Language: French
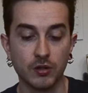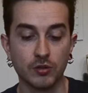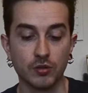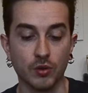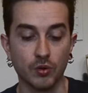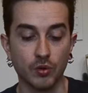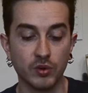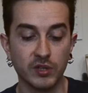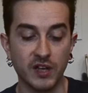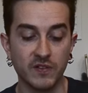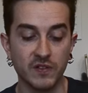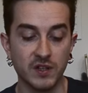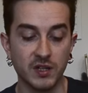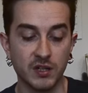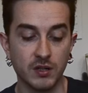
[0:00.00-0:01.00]
qu'en gros, il n'y
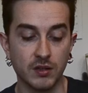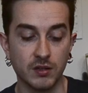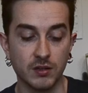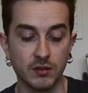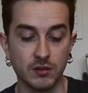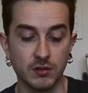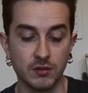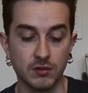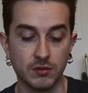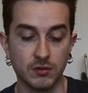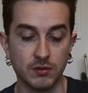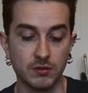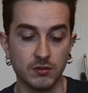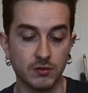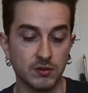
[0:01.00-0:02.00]
euh,
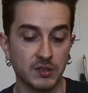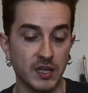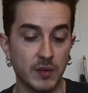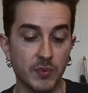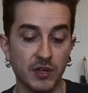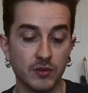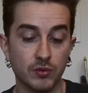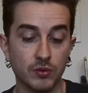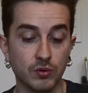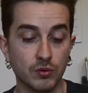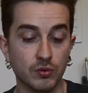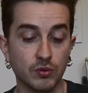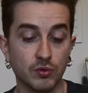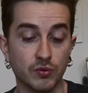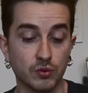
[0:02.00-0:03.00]
avait, pas
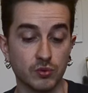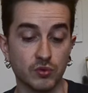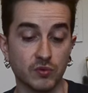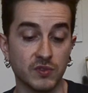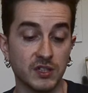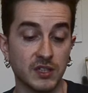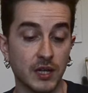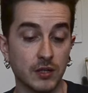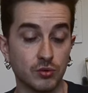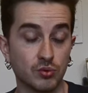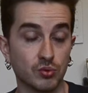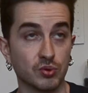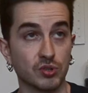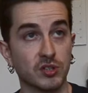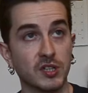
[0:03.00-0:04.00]
de, fonction vitale
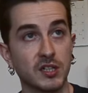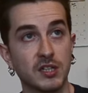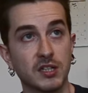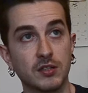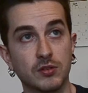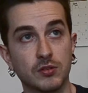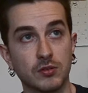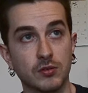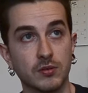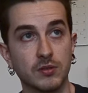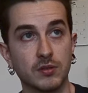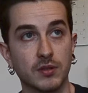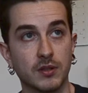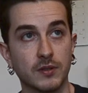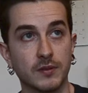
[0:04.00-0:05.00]
touchée, qu'il
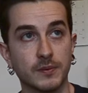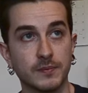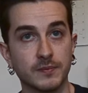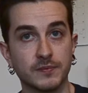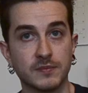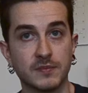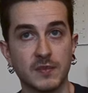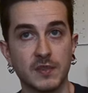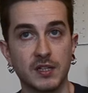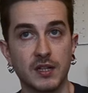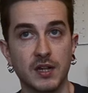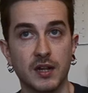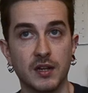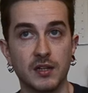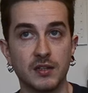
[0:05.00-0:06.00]
euh,
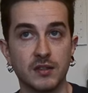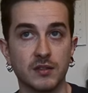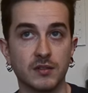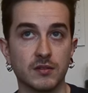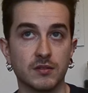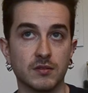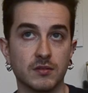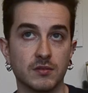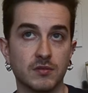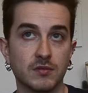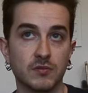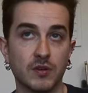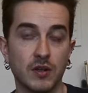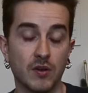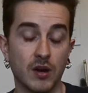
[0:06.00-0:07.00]
allait euh,
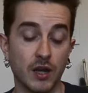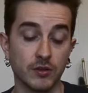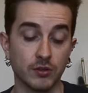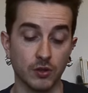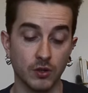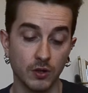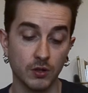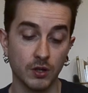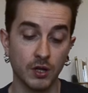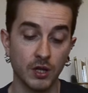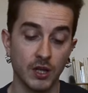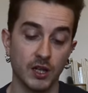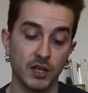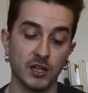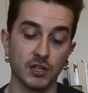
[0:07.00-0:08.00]
falloir attendre.
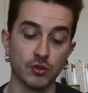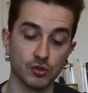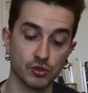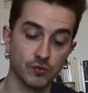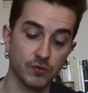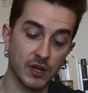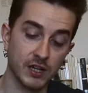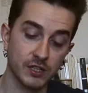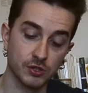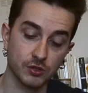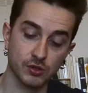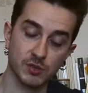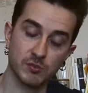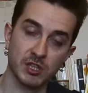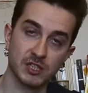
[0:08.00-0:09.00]
Et quand je vois la
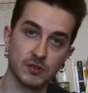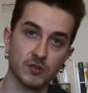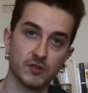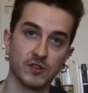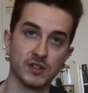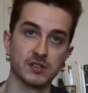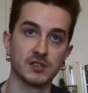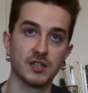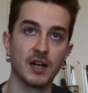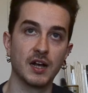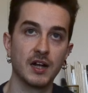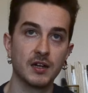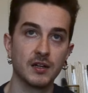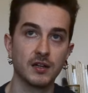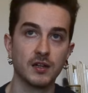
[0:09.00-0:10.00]
chirurgie
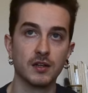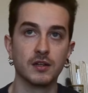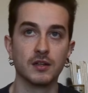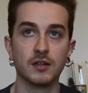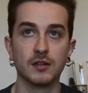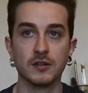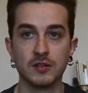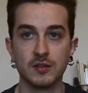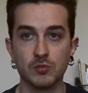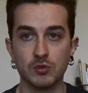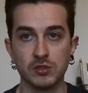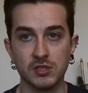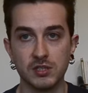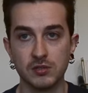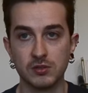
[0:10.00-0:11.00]
maxillofaciale, ils me
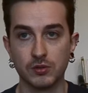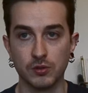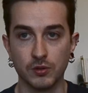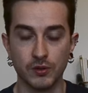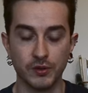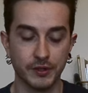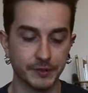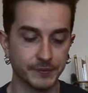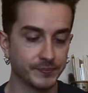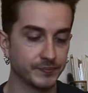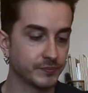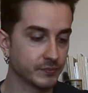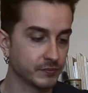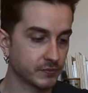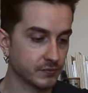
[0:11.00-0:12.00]
disent
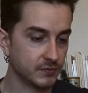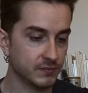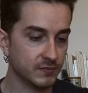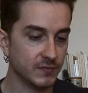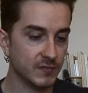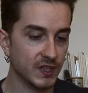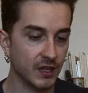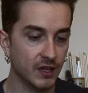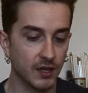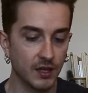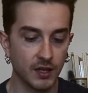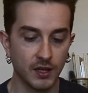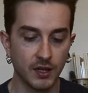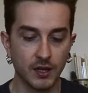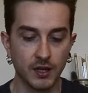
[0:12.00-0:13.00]
que
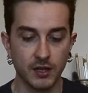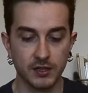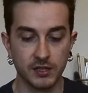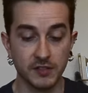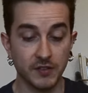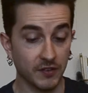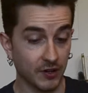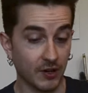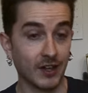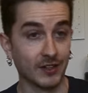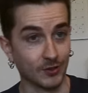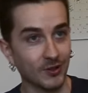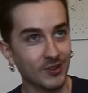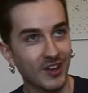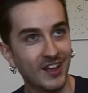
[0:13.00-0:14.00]
qu'il va falloir
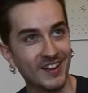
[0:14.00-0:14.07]
attendre,